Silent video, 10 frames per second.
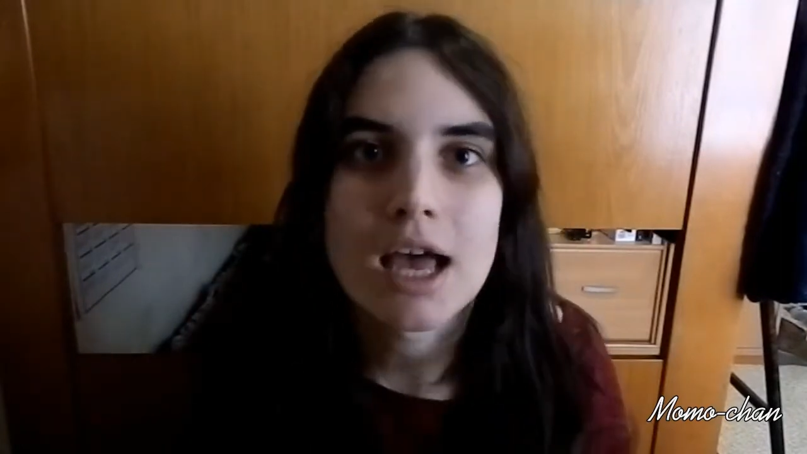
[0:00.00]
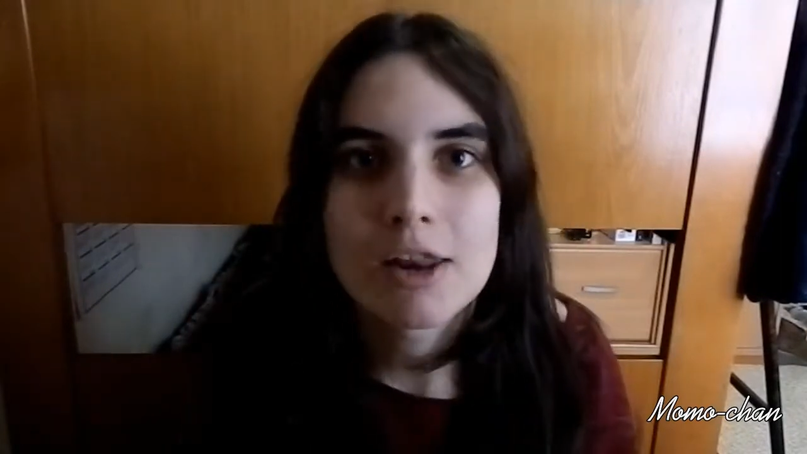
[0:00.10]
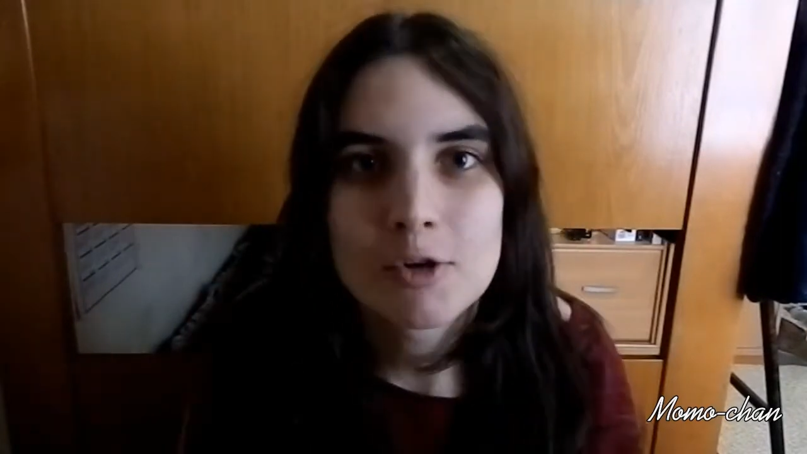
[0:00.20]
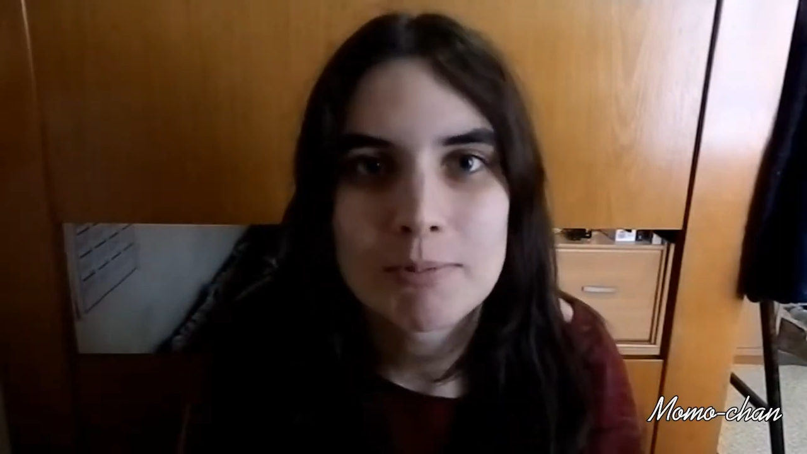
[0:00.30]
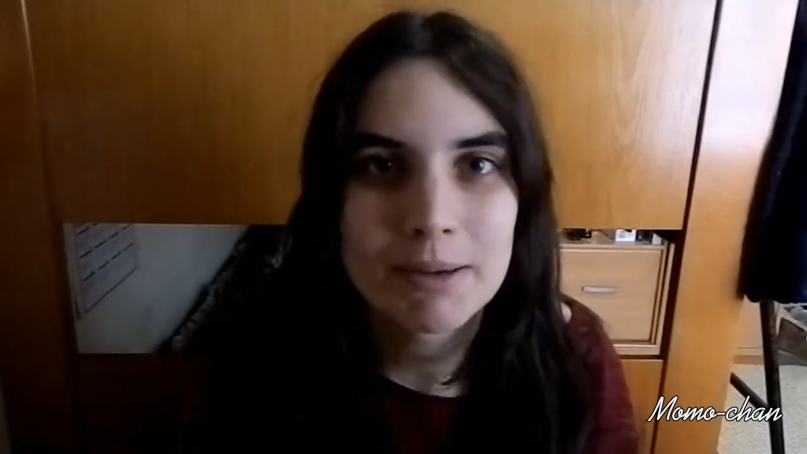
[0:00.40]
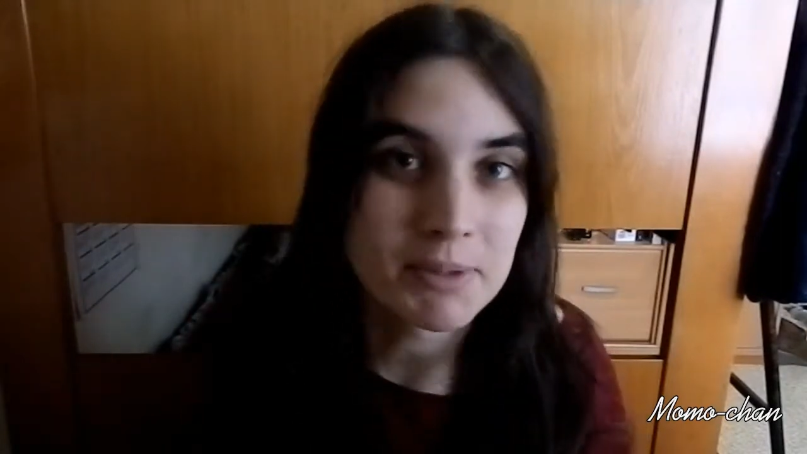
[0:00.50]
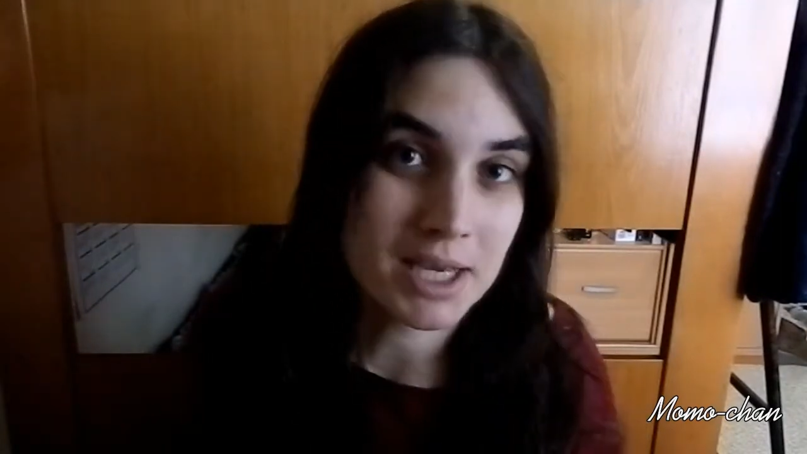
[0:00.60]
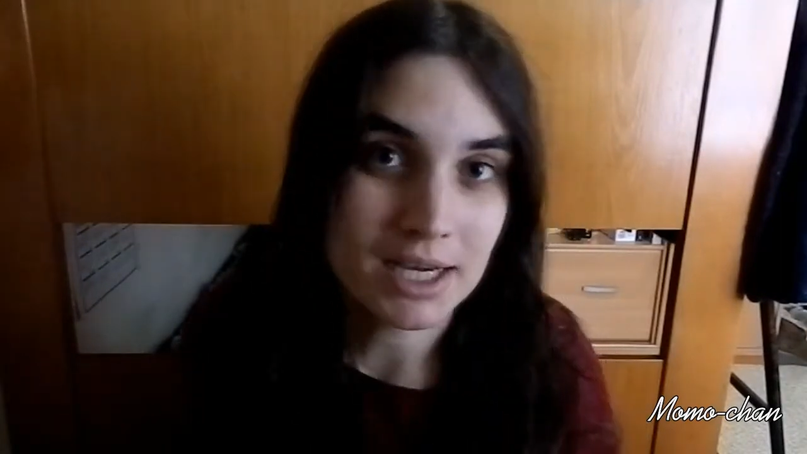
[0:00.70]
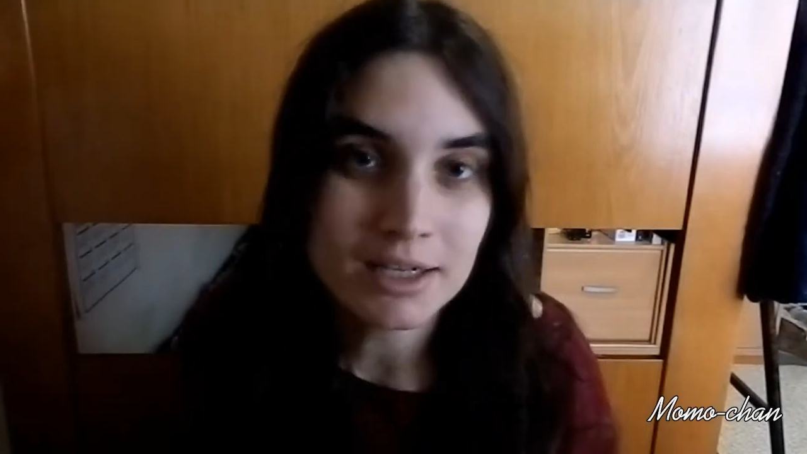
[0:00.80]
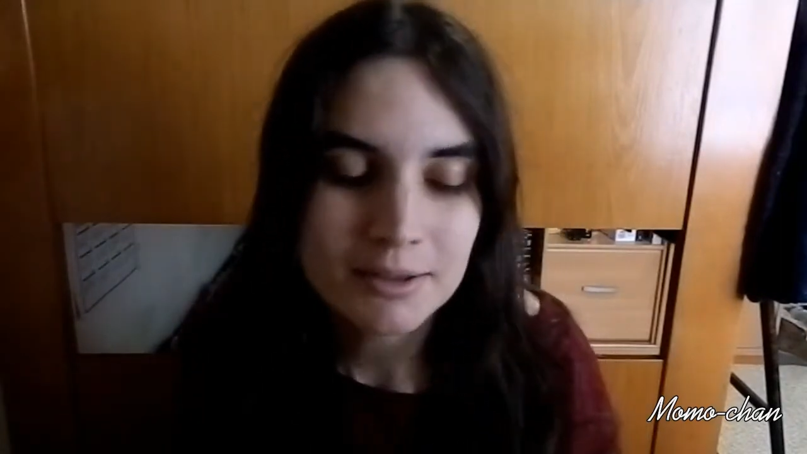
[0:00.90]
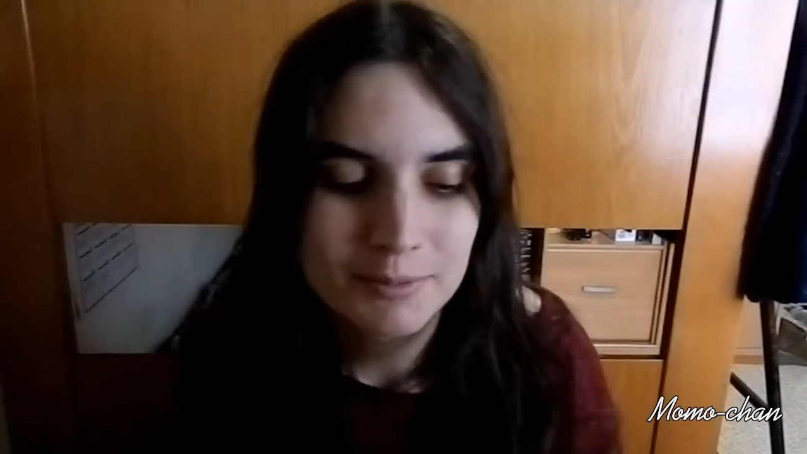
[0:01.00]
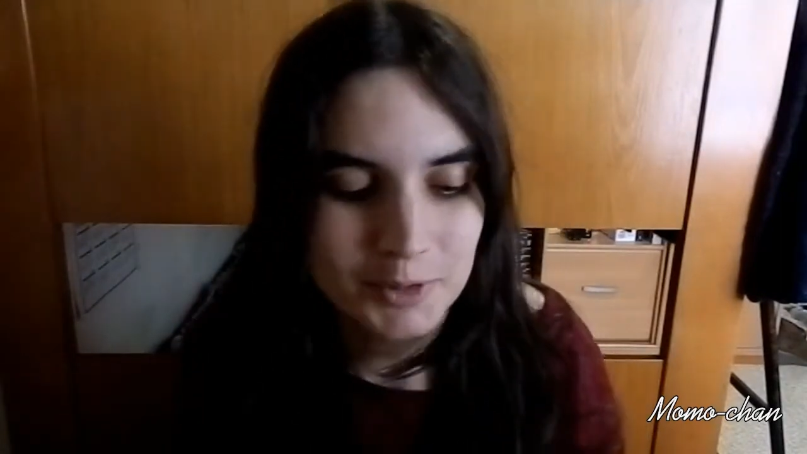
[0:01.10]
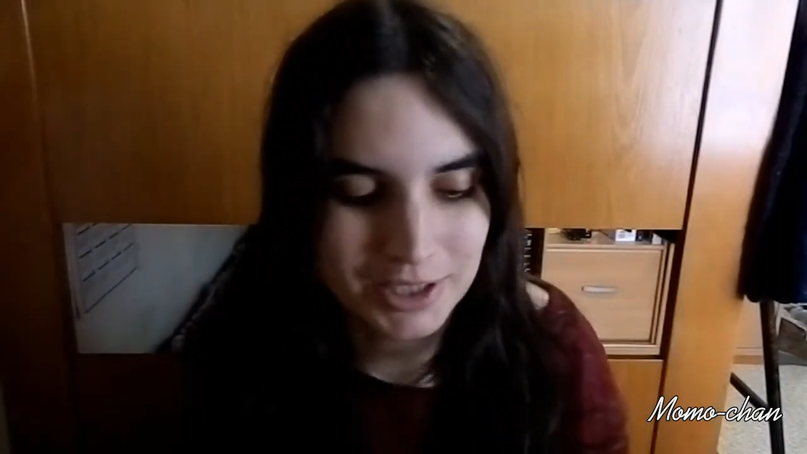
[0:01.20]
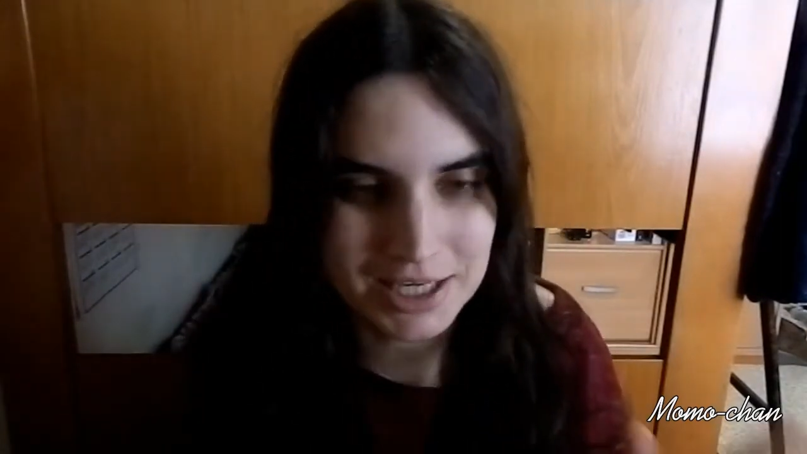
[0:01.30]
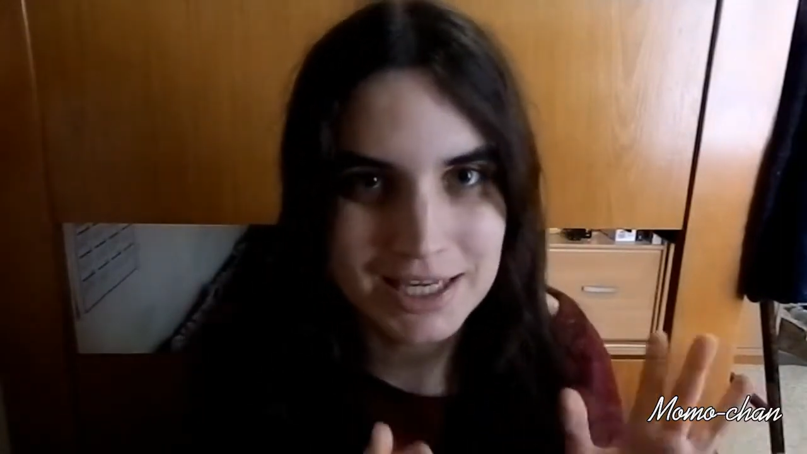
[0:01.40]
algo para picar,
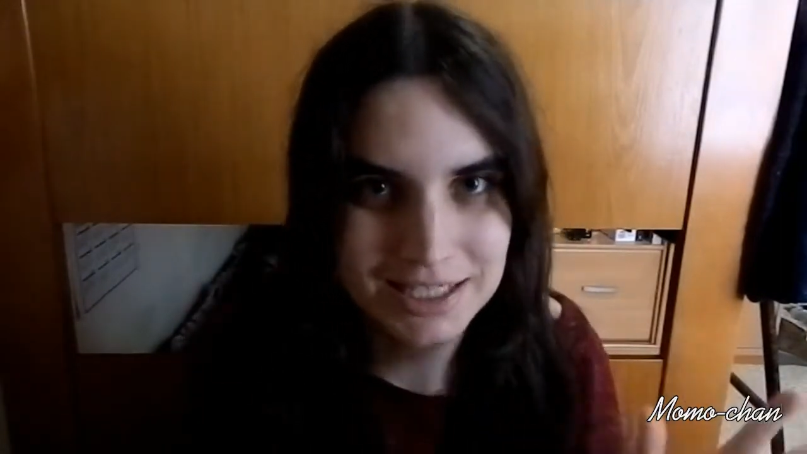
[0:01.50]
porque